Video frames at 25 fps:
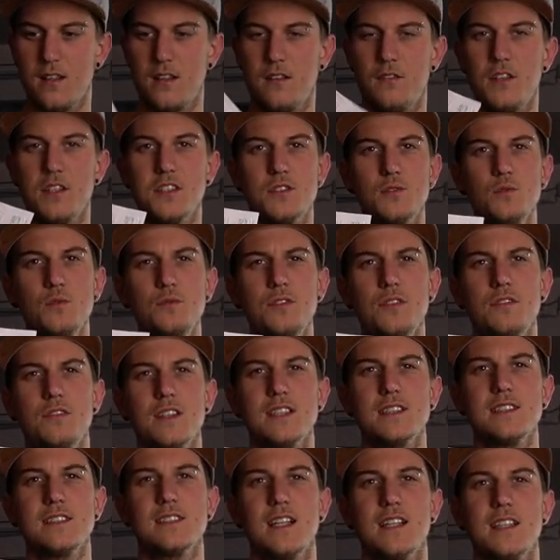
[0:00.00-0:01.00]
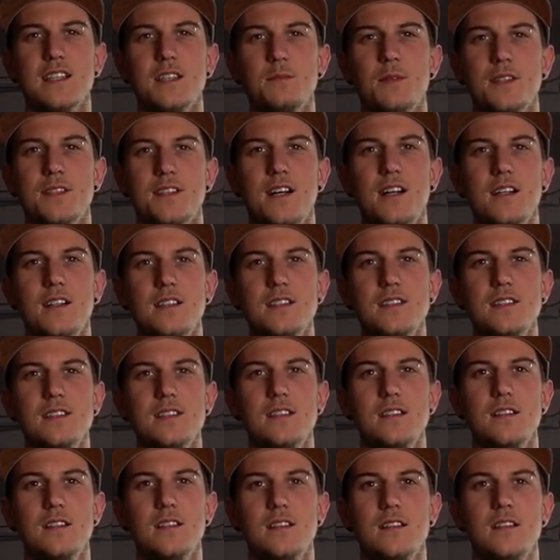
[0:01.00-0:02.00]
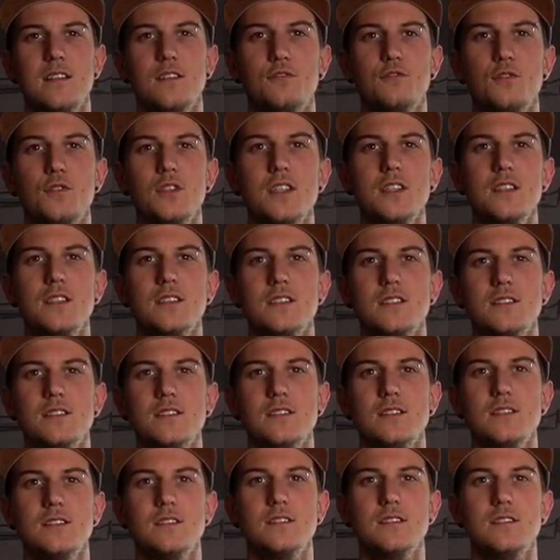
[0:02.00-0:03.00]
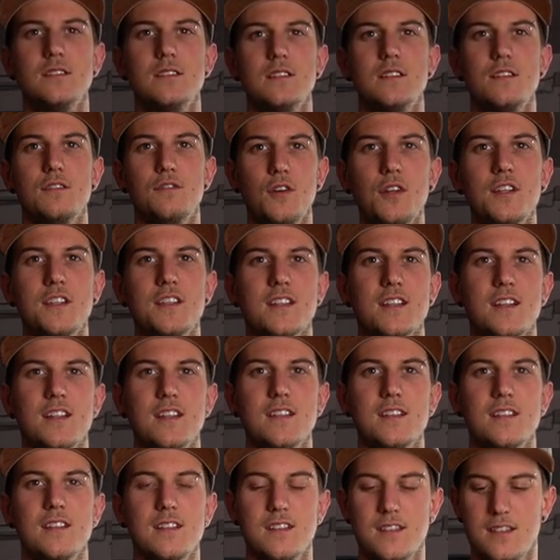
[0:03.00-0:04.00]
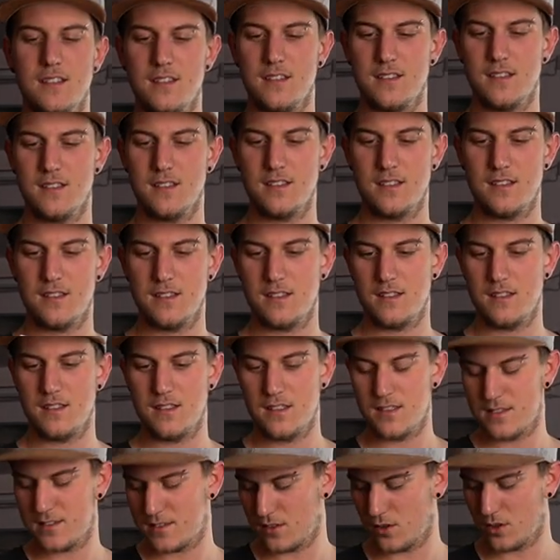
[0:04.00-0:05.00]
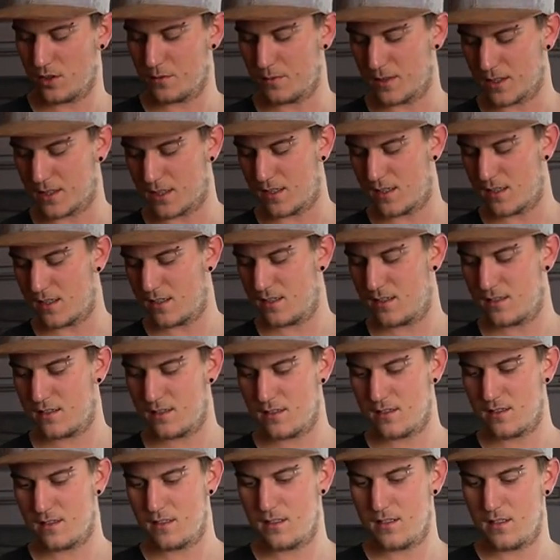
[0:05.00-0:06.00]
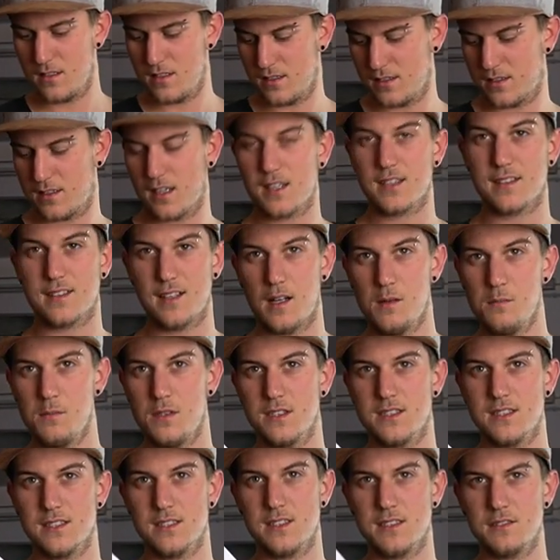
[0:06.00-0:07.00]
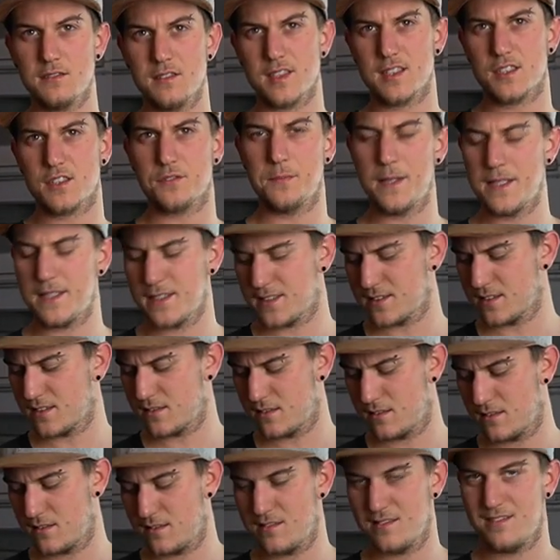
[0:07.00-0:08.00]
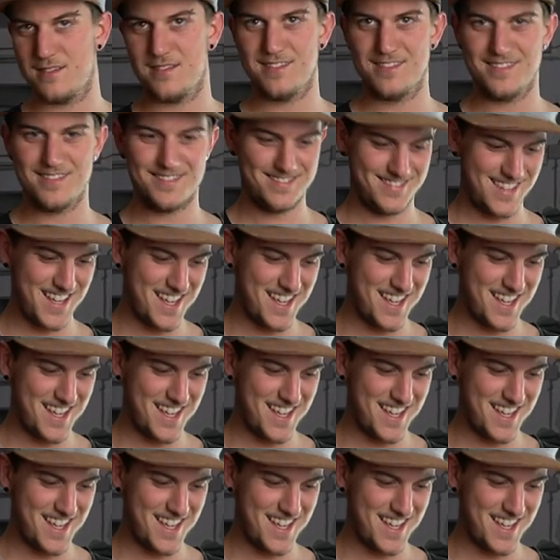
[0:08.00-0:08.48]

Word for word: Weißt du, für was das eigentlich mal da ist? Ja. Für? Feuchtigkeit. Feuchtigkeit. Ist auch immer geil. Ich dachte damals, das ist was zum Essen. Das ist Salz.